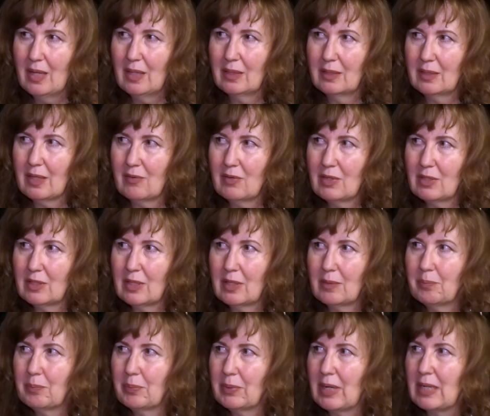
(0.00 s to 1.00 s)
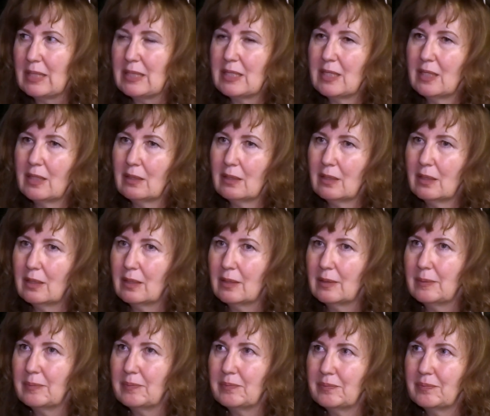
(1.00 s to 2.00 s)
И, наверное, про тех,
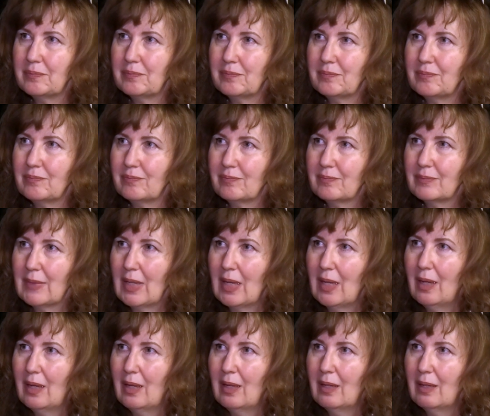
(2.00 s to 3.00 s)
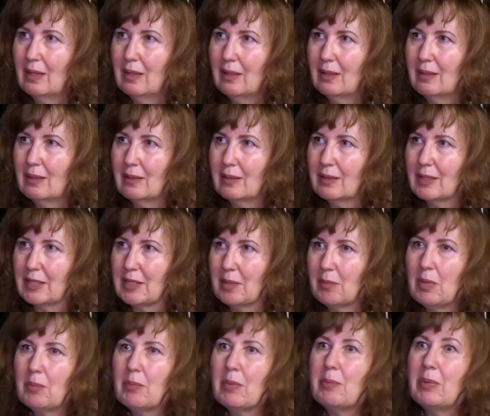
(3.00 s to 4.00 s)
эм,
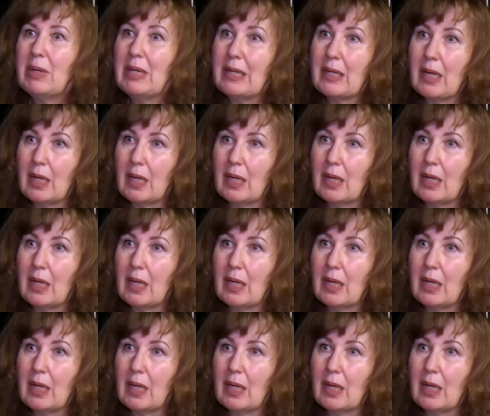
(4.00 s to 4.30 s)
какими мы были